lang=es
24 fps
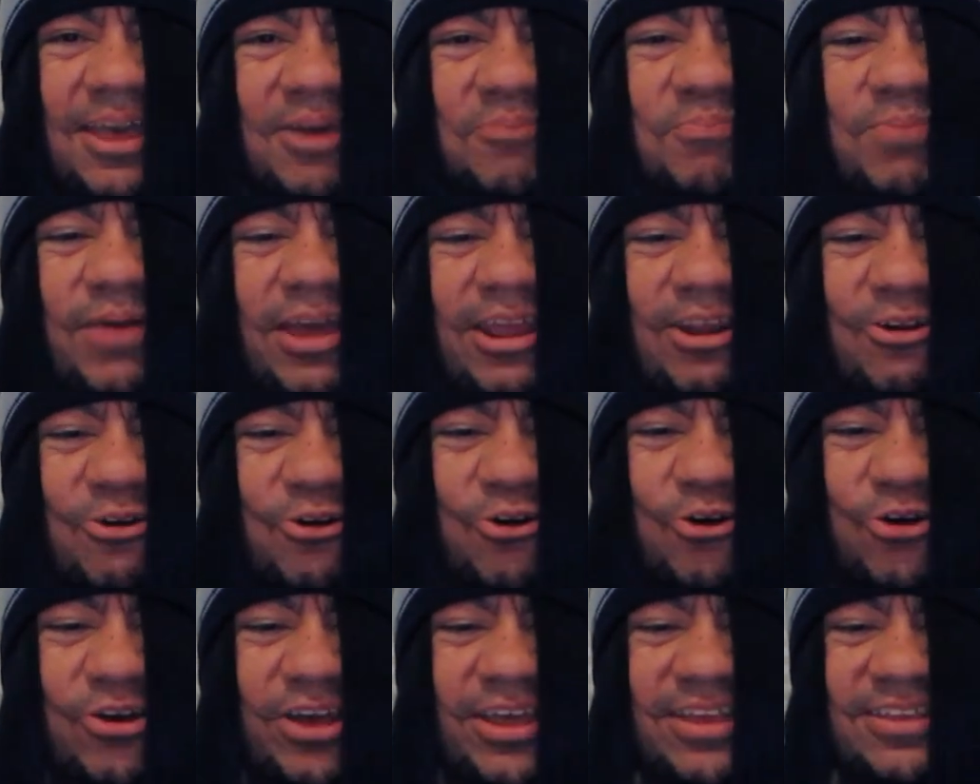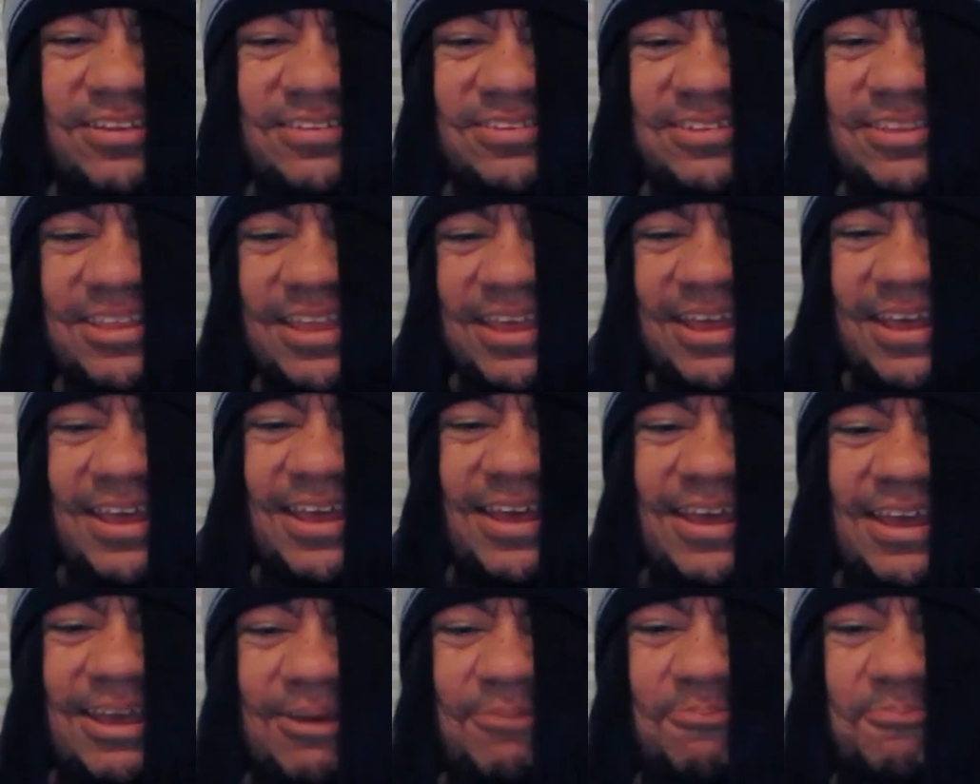Pero,
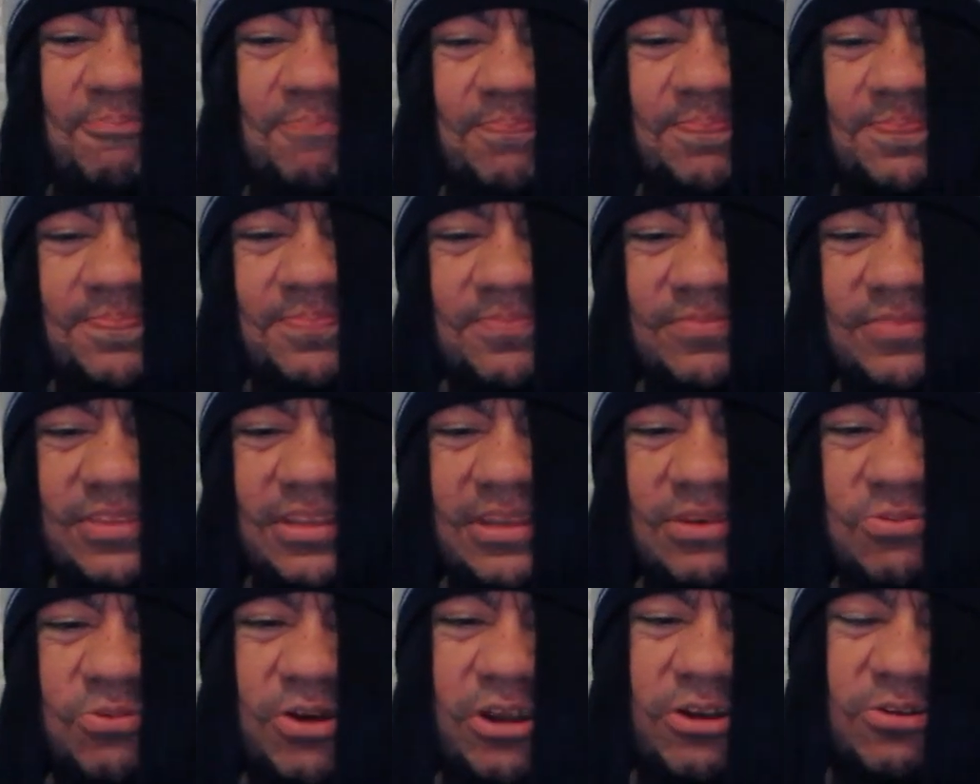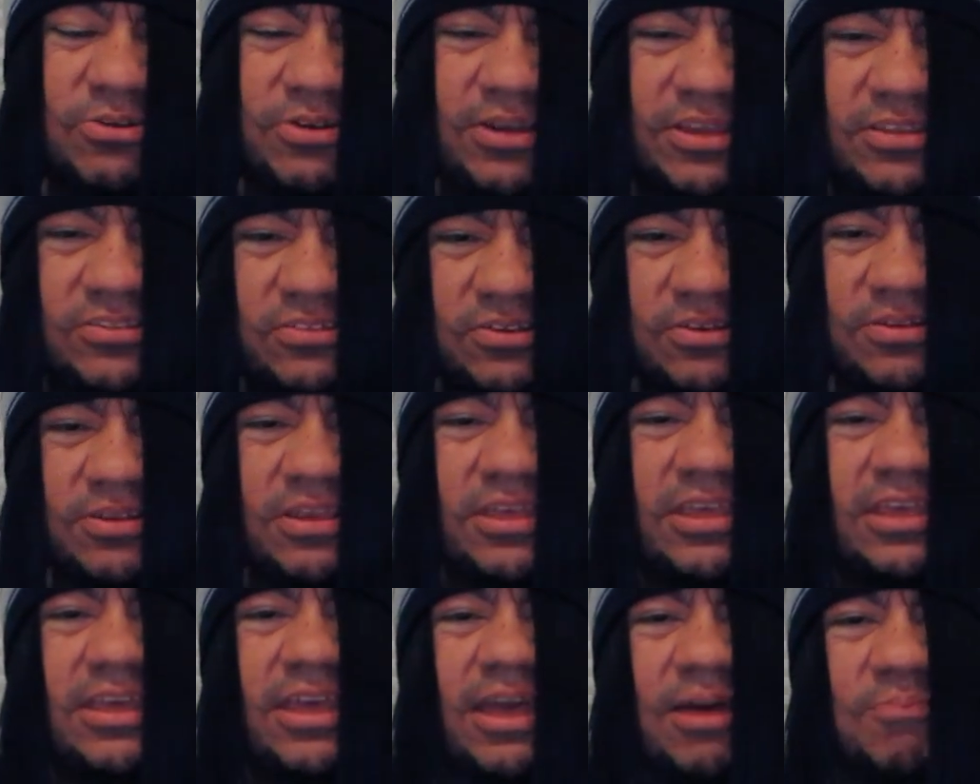este, y bueno, eso.
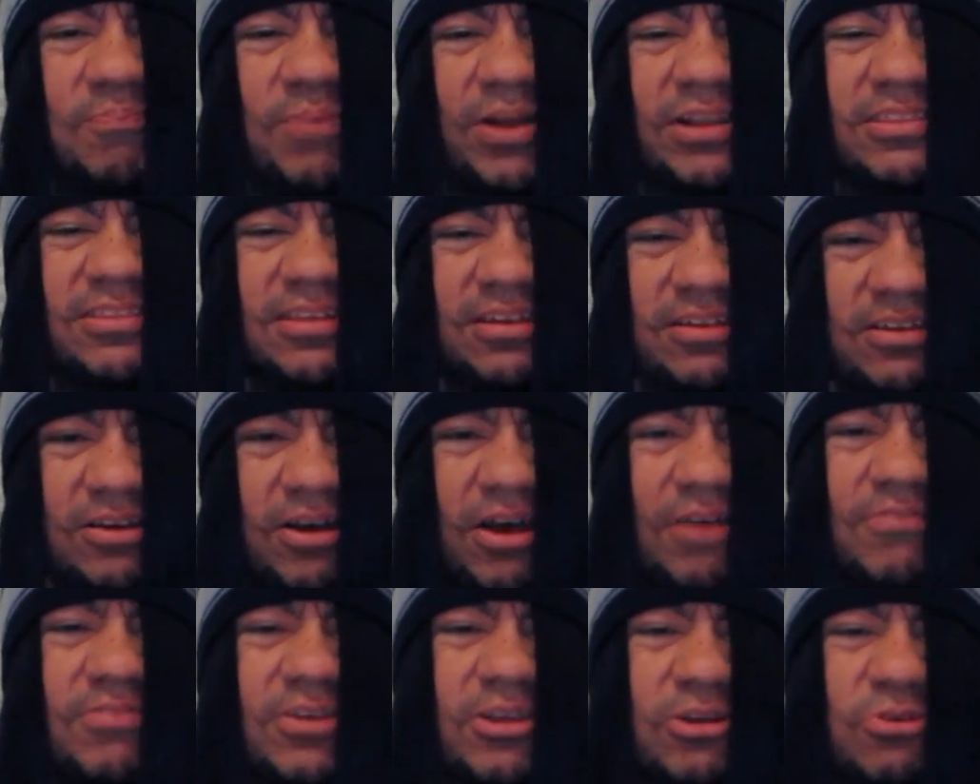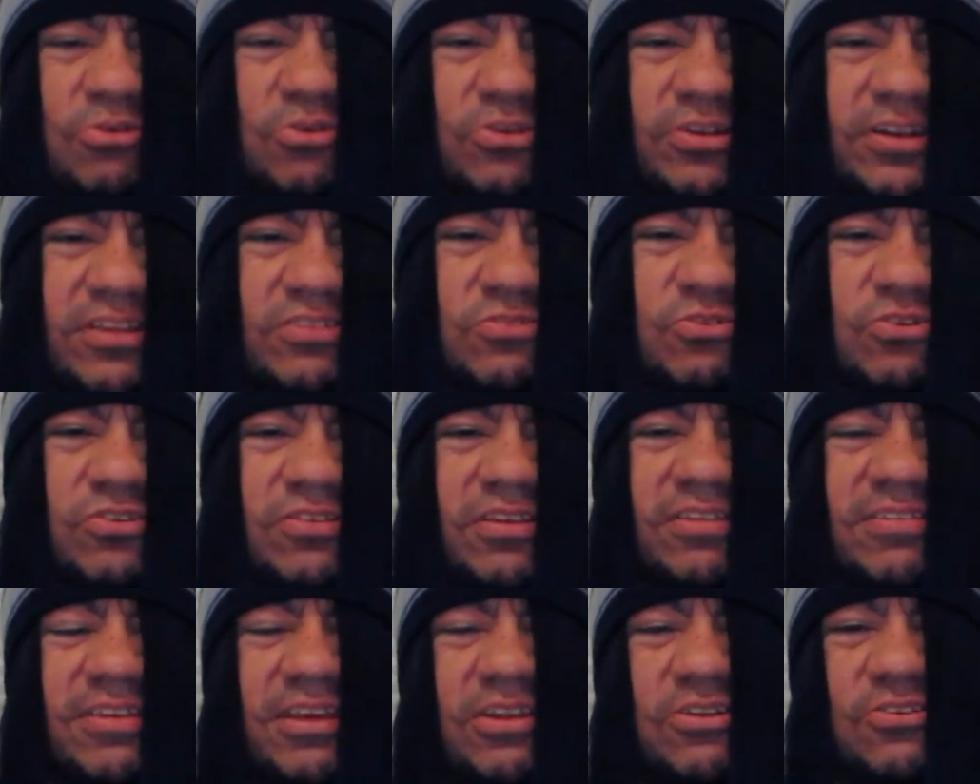Y aparte, habieron otras
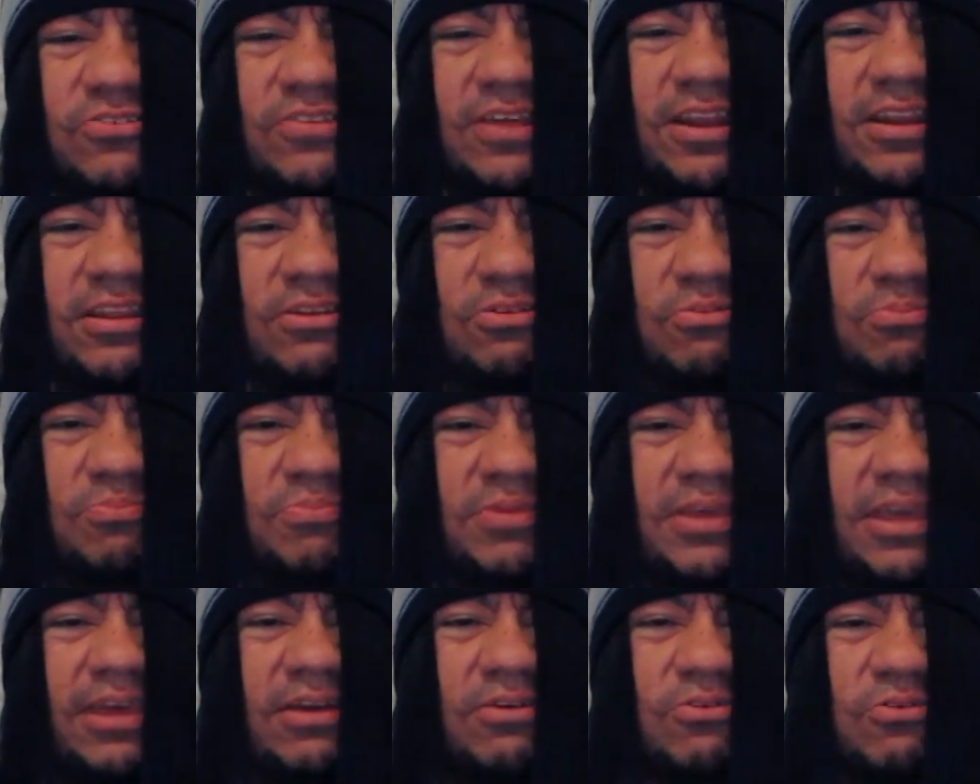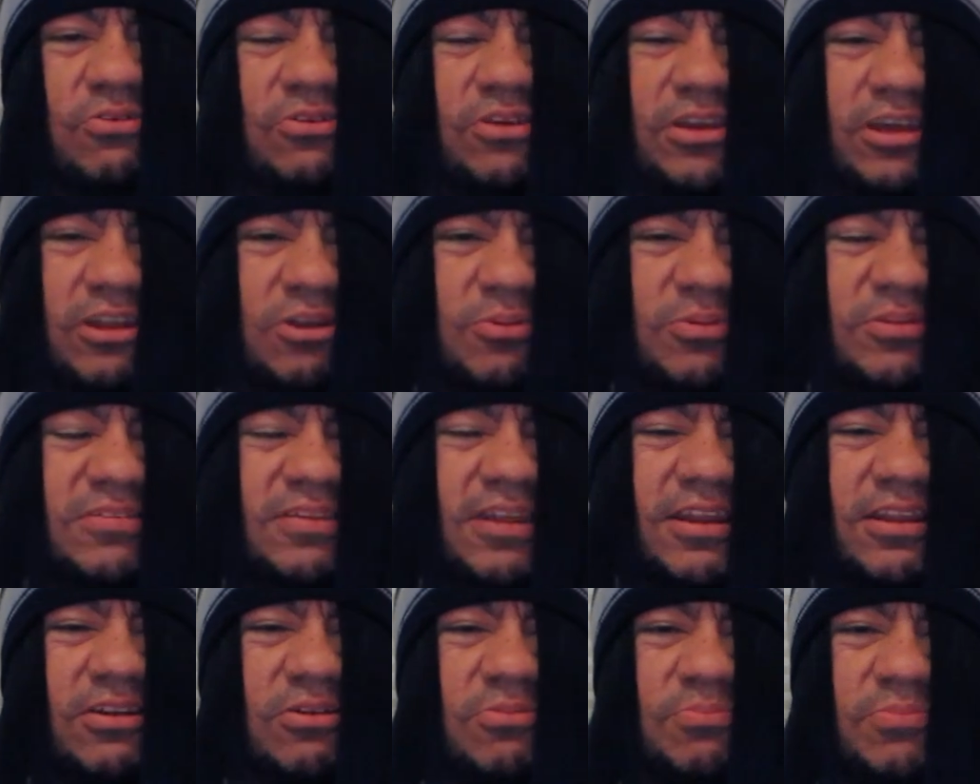cosas que no salieron bien hoy, que no me
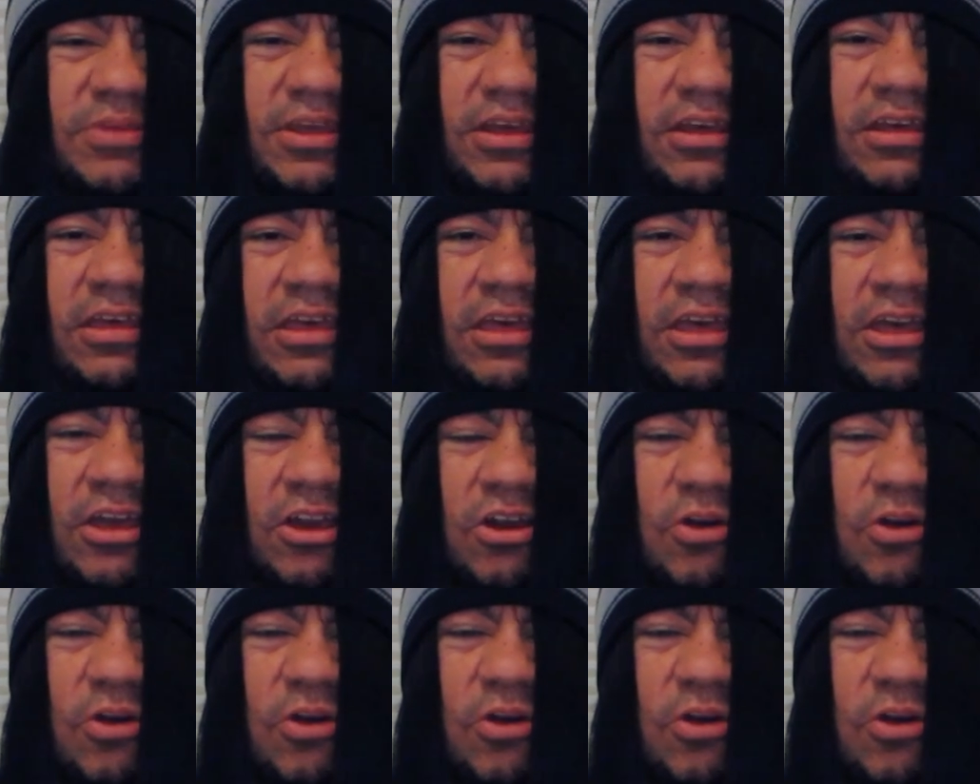salieron bien.